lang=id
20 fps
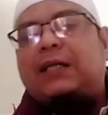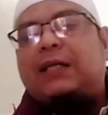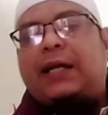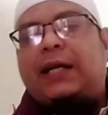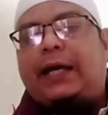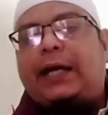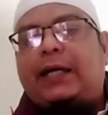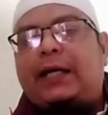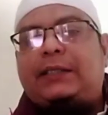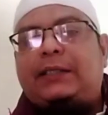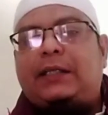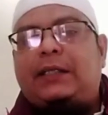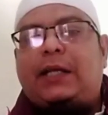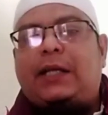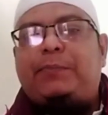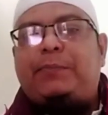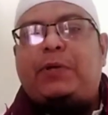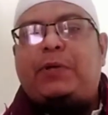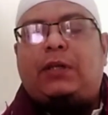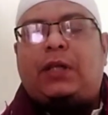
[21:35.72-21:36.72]

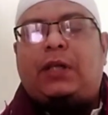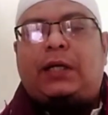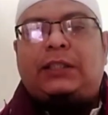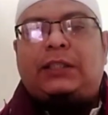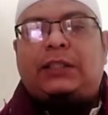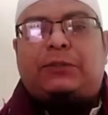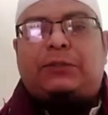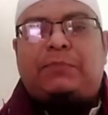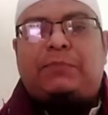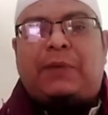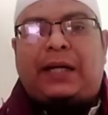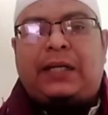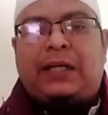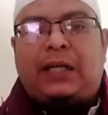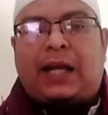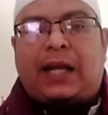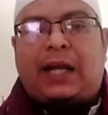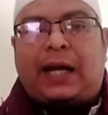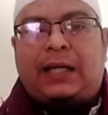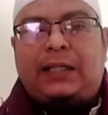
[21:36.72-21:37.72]
alaihissalam
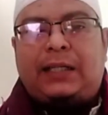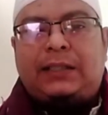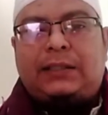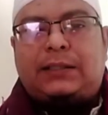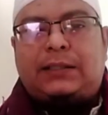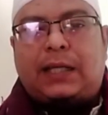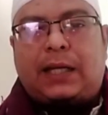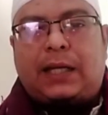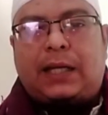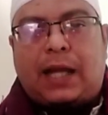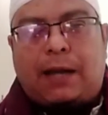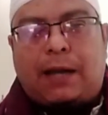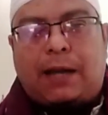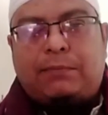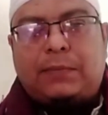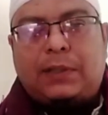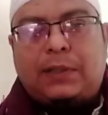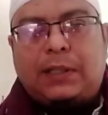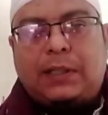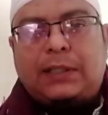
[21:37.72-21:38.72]
sehingga
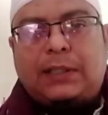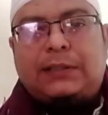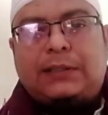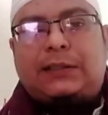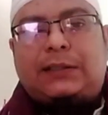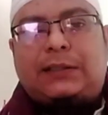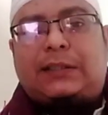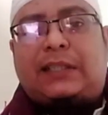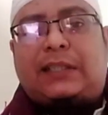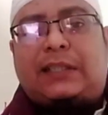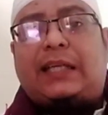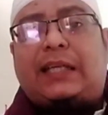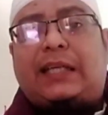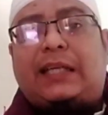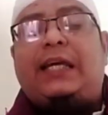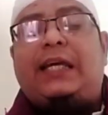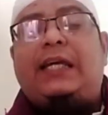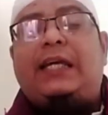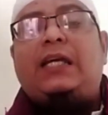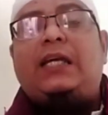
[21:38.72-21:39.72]
Allah
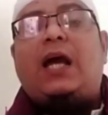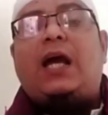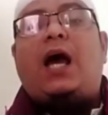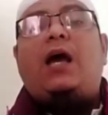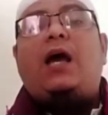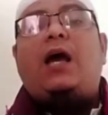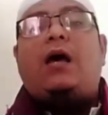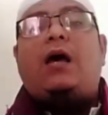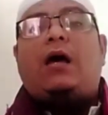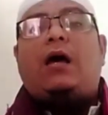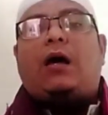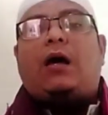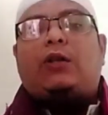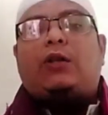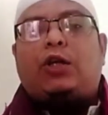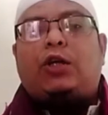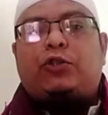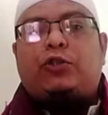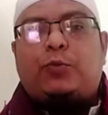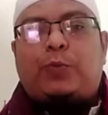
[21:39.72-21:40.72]
Subhanahu wa taala
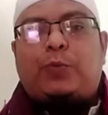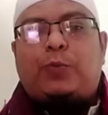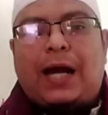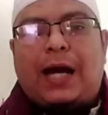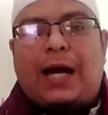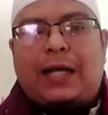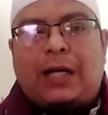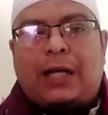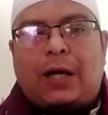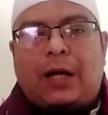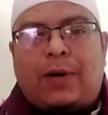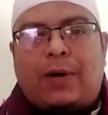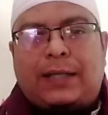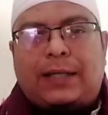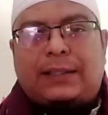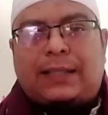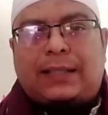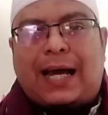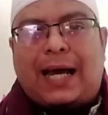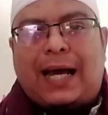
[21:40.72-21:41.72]

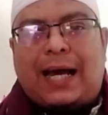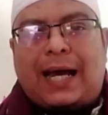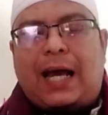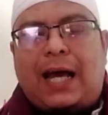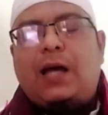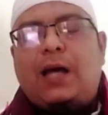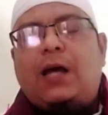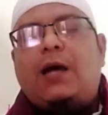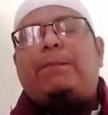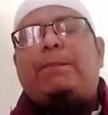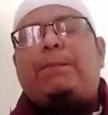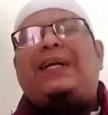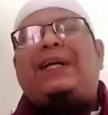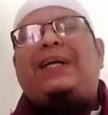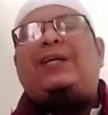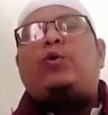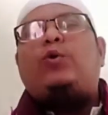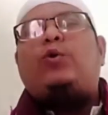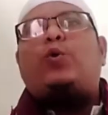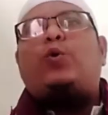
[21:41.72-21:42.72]
menurunkan
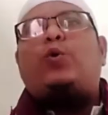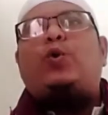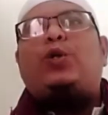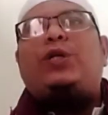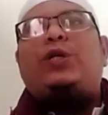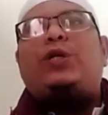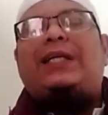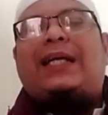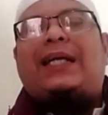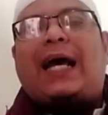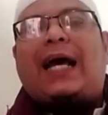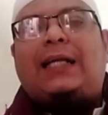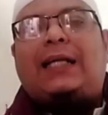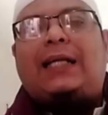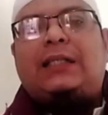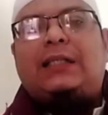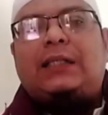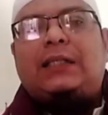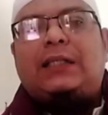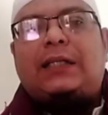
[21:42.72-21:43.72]
kambing gibas dari
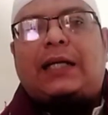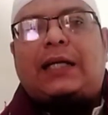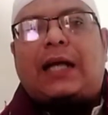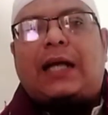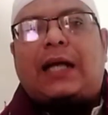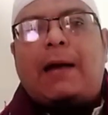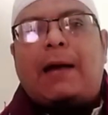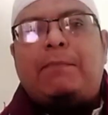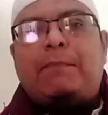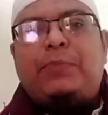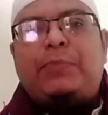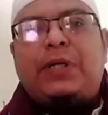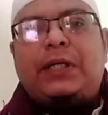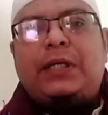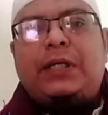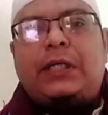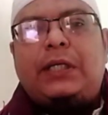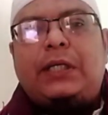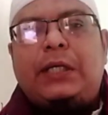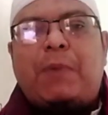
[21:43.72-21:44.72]
surganya Allah
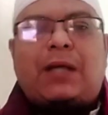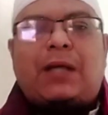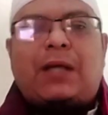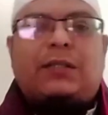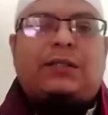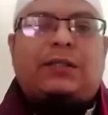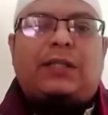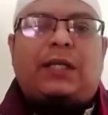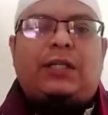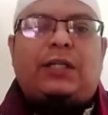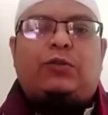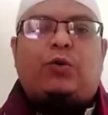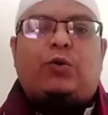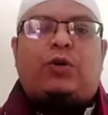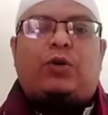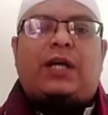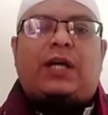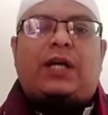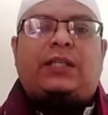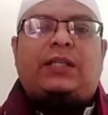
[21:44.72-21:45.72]
Subhanahu wa
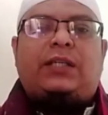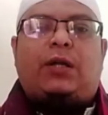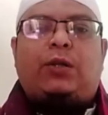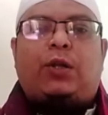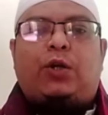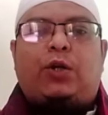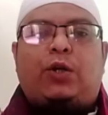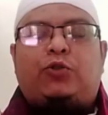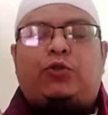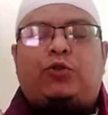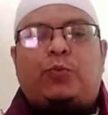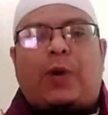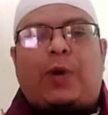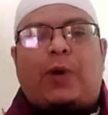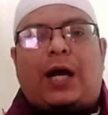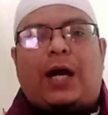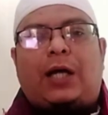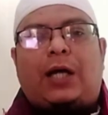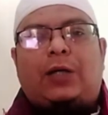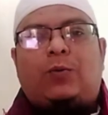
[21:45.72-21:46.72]
taala. Ini
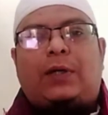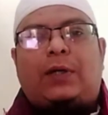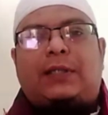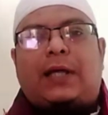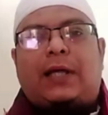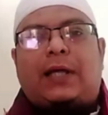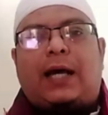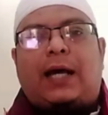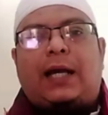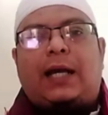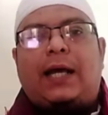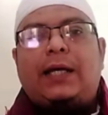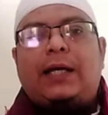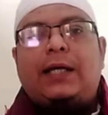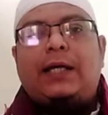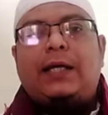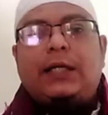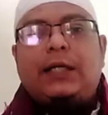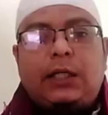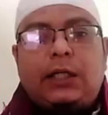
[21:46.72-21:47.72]
adalah
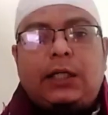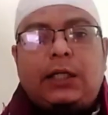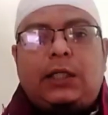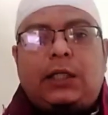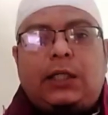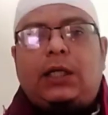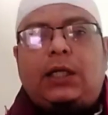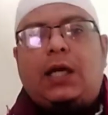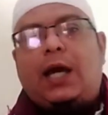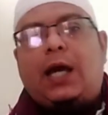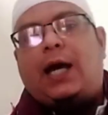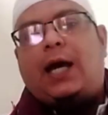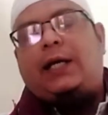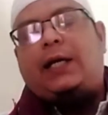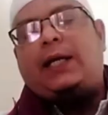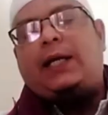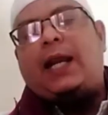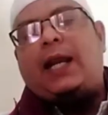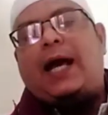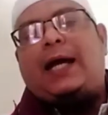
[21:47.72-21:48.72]
asal usulnya
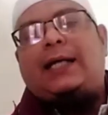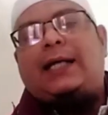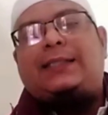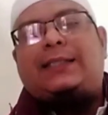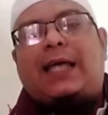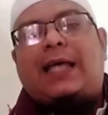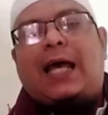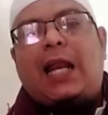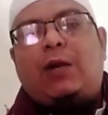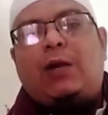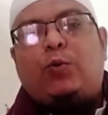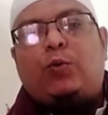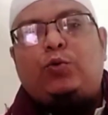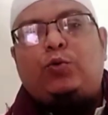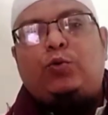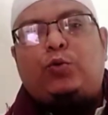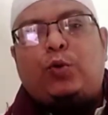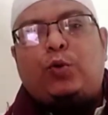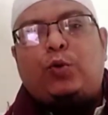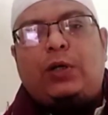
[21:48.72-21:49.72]
apa?
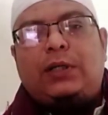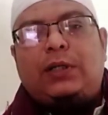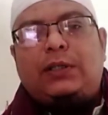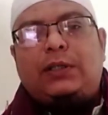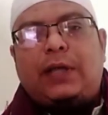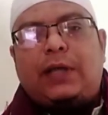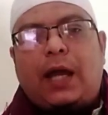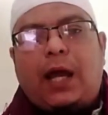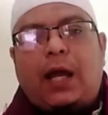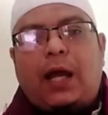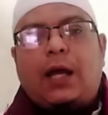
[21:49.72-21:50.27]
Kurban.